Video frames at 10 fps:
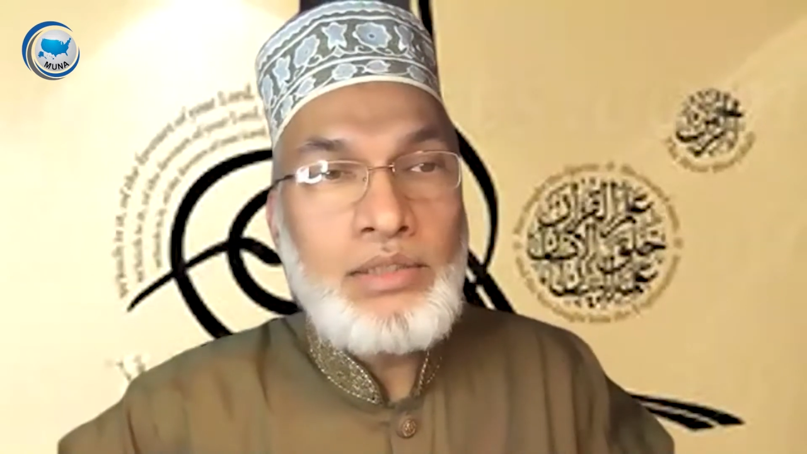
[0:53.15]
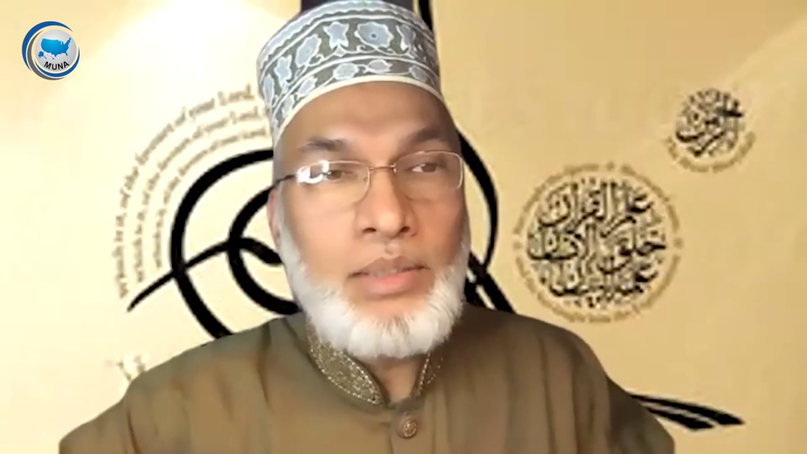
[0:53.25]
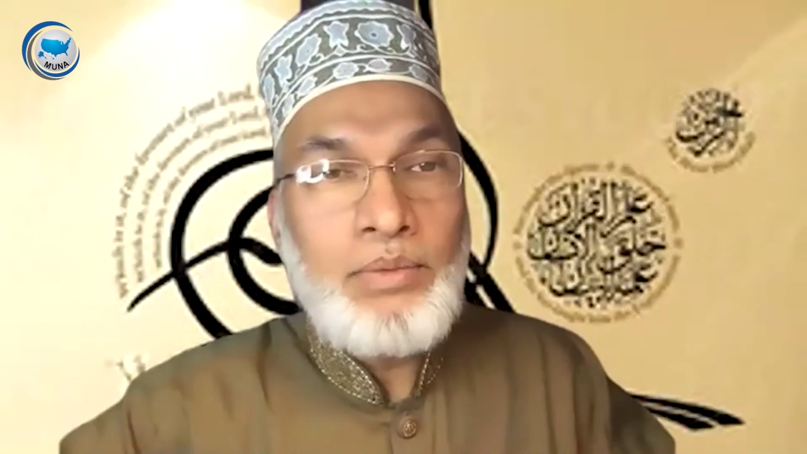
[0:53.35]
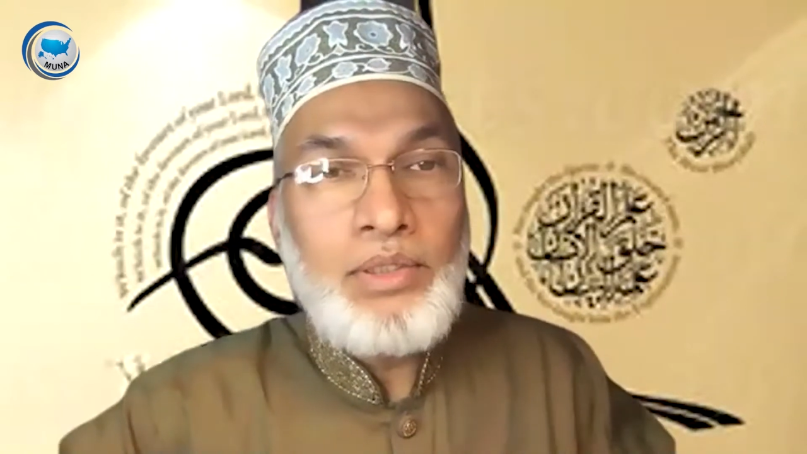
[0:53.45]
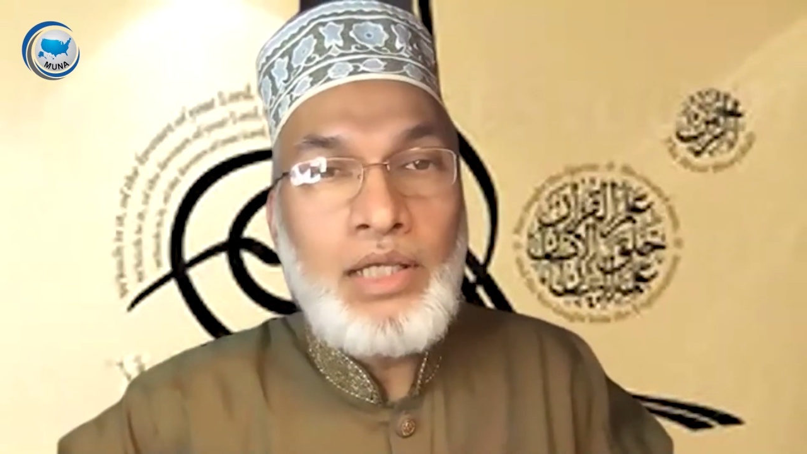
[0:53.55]

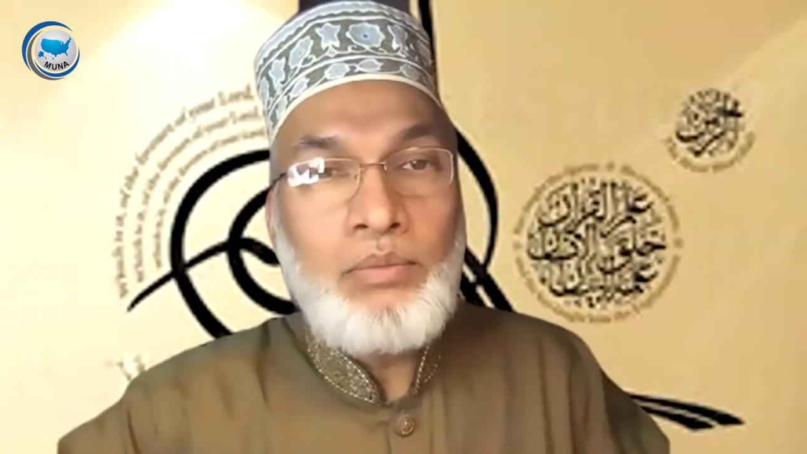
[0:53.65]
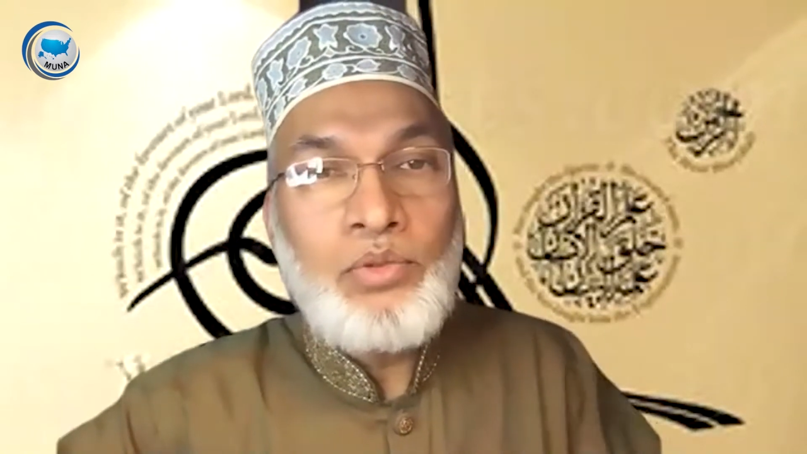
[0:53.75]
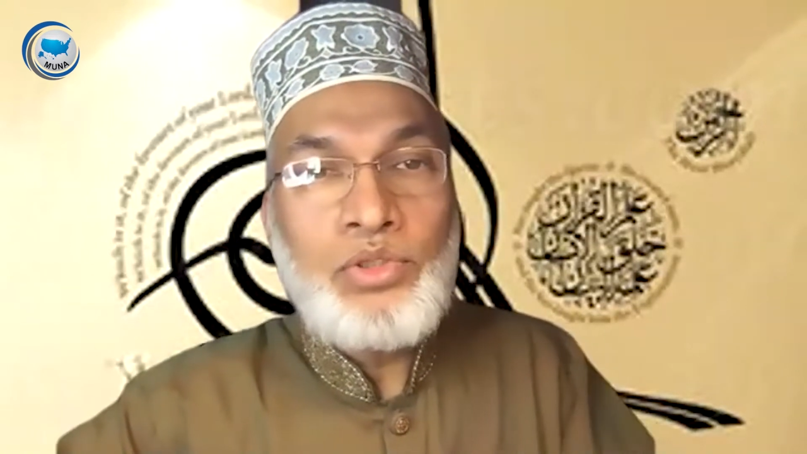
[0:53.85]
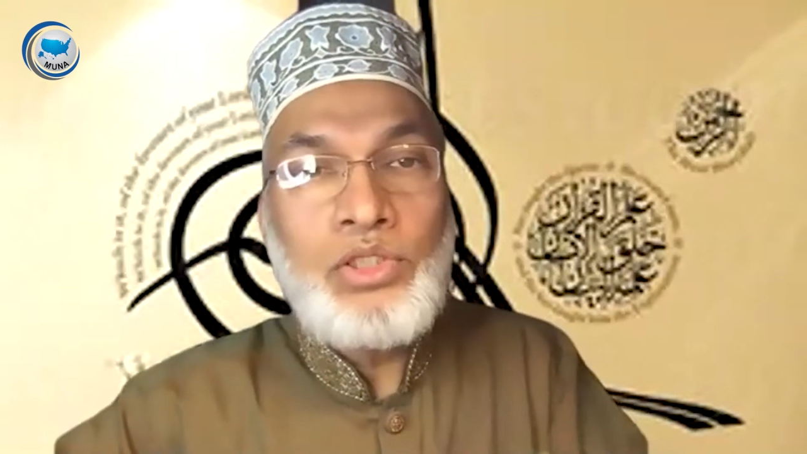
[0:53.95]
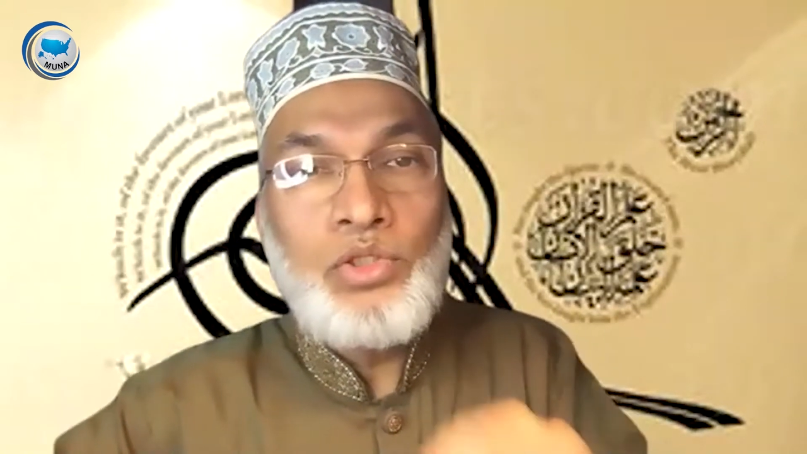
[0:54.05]
যাবেন নাকি
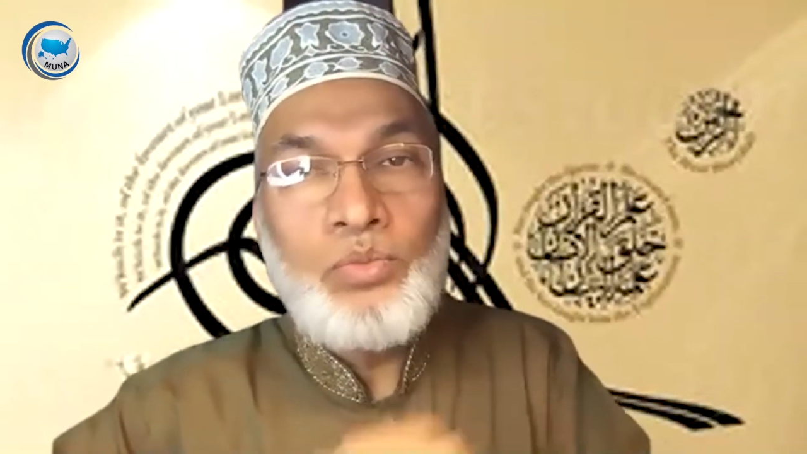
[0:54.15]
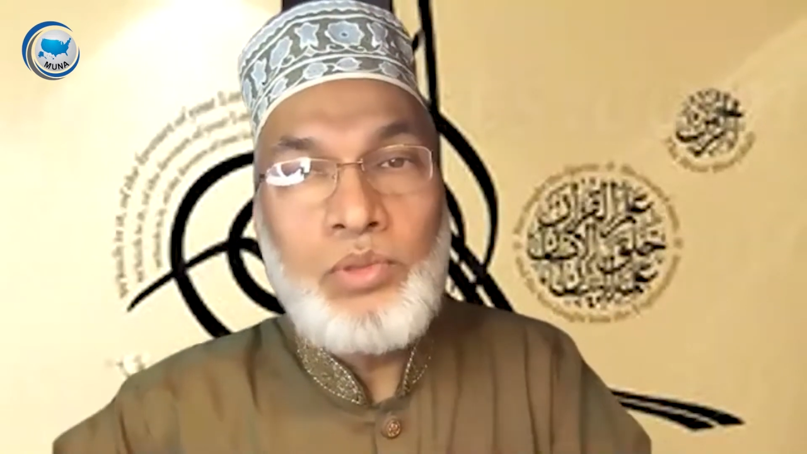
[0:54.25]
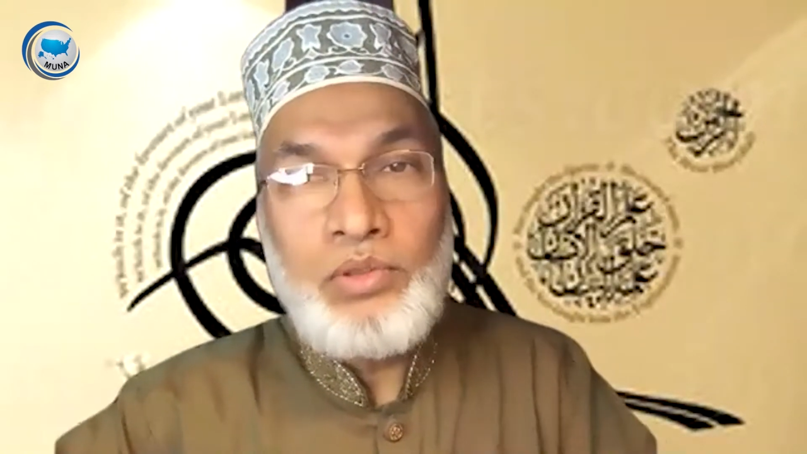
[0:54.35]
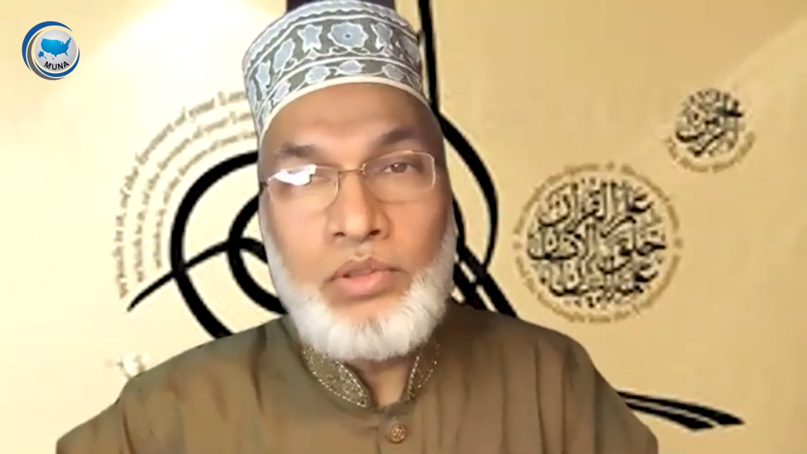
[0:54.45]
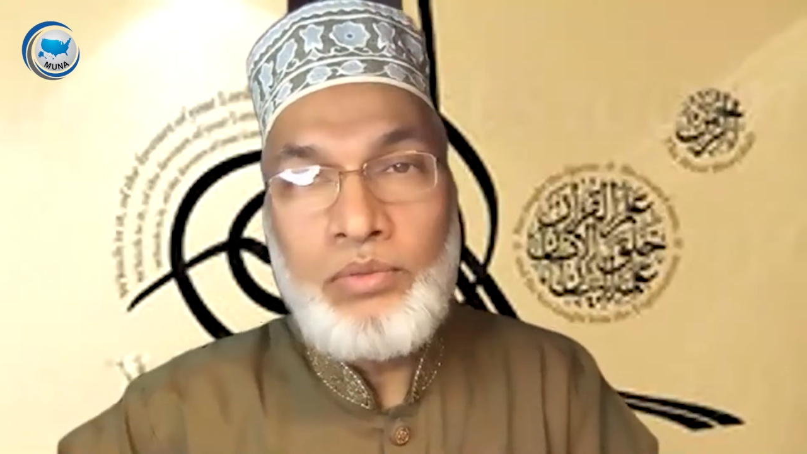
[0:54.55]
মসজিদে ঢুকবেন